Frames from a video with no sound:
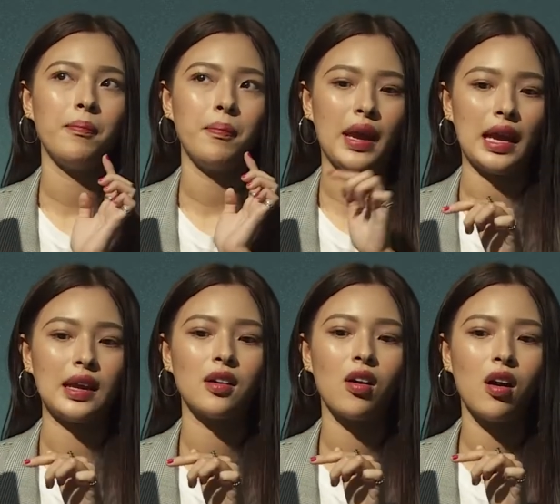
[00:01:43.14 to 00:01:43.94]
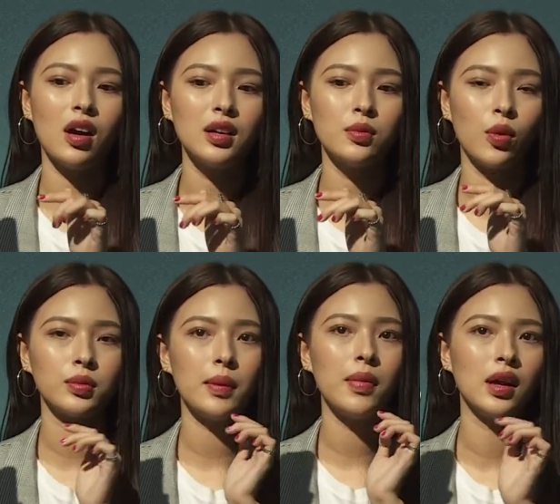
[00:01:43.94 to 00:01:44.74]
mẹ có in một
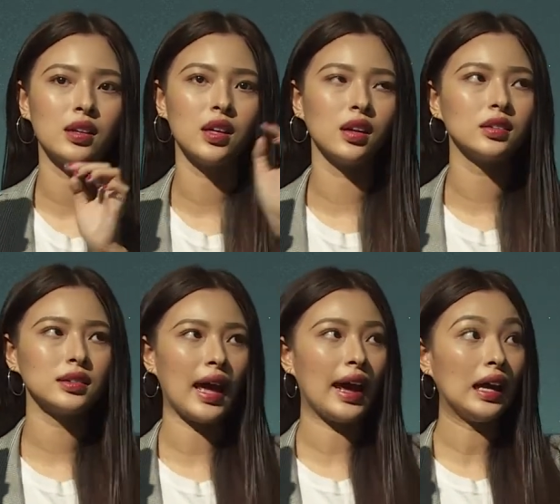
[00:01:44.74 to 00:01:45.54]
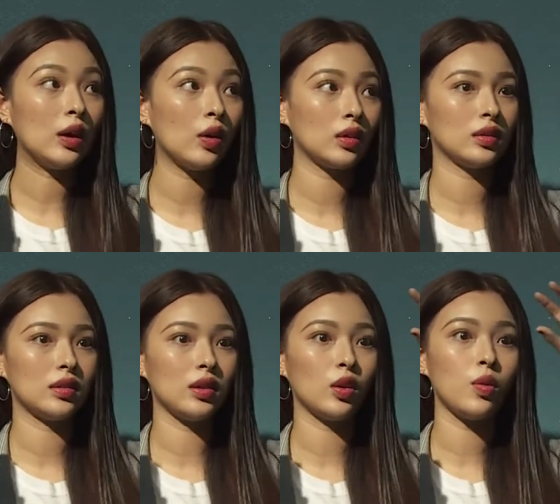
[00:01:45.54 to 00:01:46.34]
tấm hình những tháng
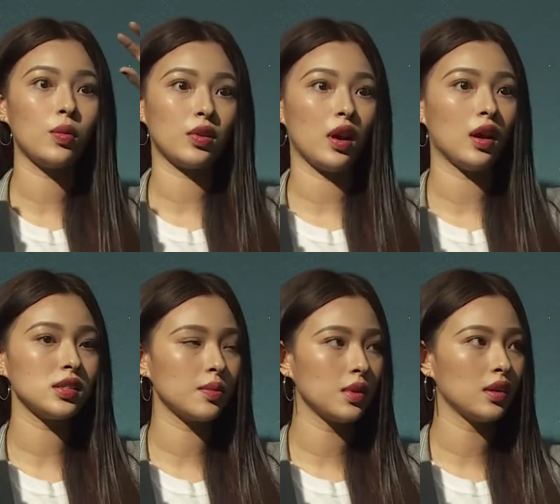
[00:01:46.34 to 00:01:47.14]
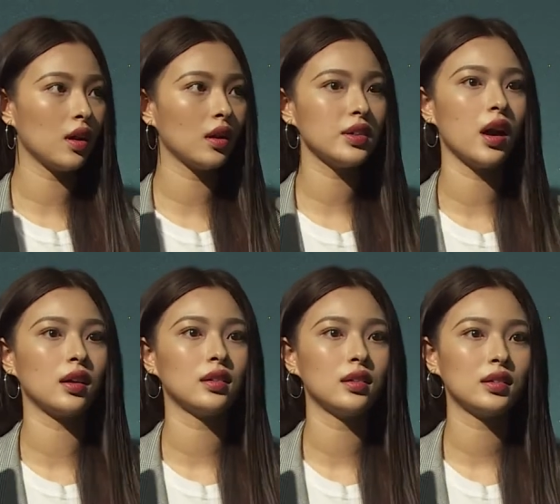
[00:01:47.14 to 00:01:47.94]
những lúc mà nhỏ xong nó lớn
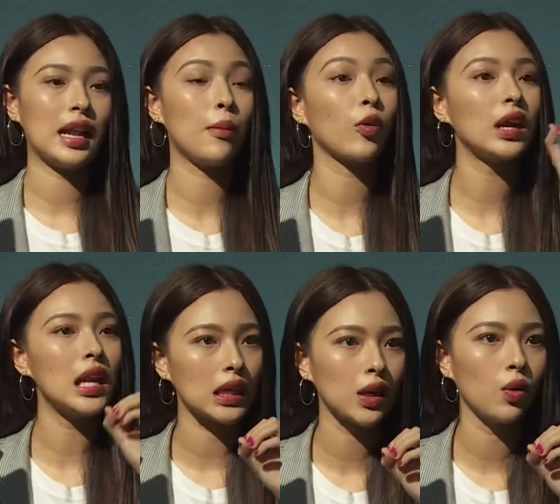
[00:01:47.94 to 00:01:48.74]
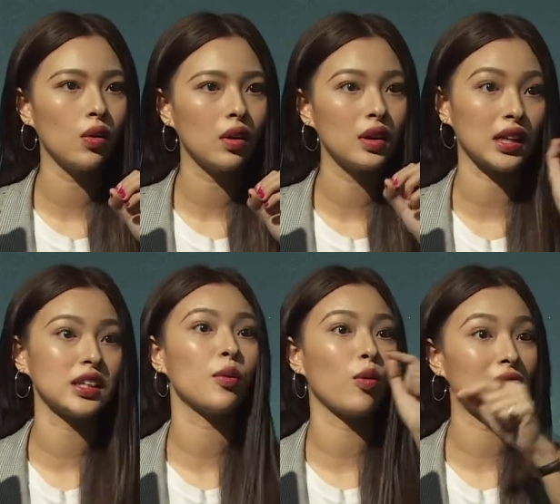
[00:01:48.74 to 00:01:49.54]
dần, là một cái lịch luôn, lịch
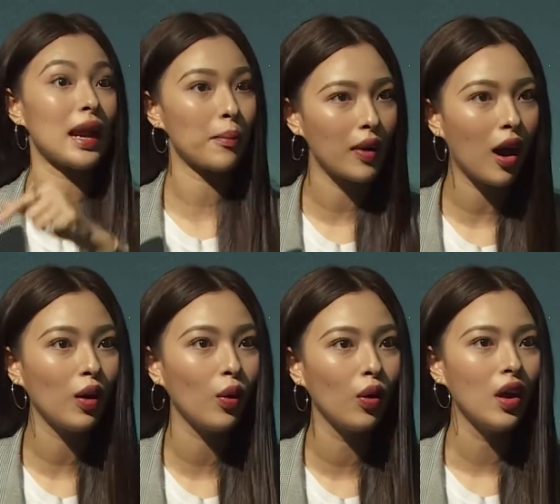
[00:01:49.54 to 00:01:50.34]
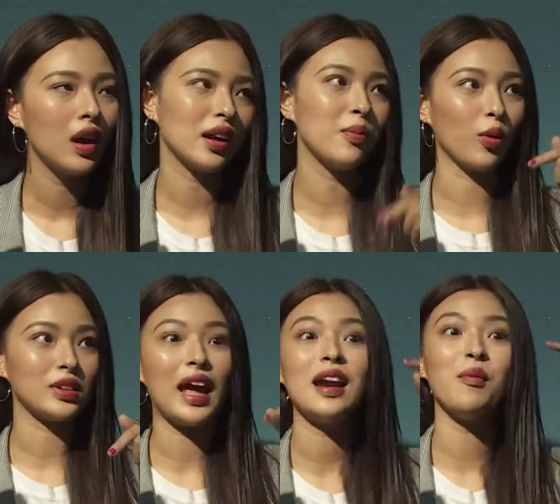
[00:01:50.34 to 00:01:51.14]
cho một cái năm đó luôn. Cái mỗi
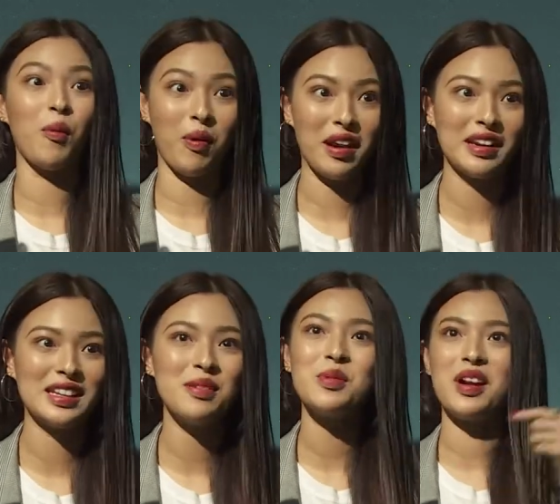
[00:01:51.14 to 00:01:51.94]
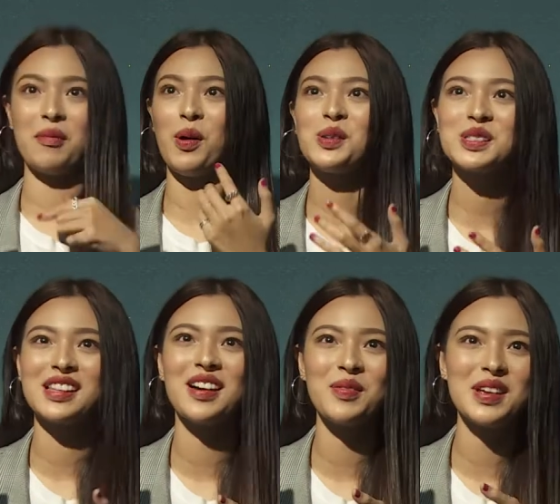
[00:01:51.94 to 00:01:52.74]
tháng là một hình, giống như là
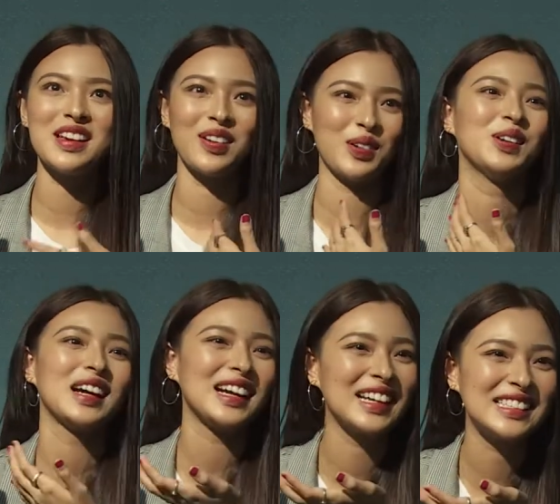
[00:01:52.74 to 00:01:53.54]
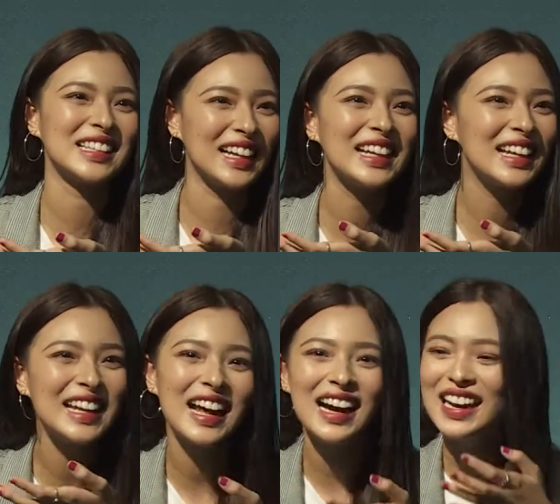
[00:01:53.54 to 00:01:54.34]
poster bây giờ của các nghệ sĩ
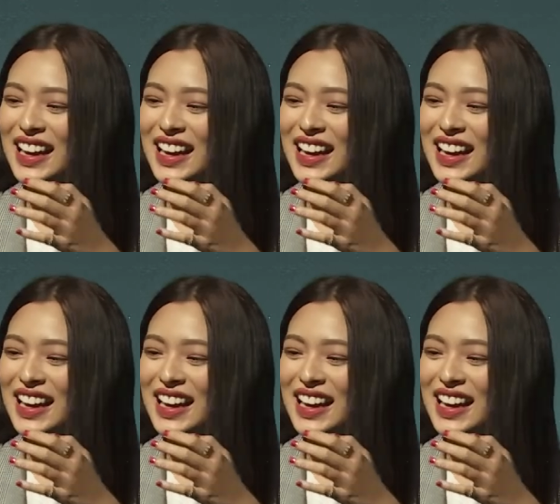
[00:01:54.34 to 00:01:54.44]
gì đó.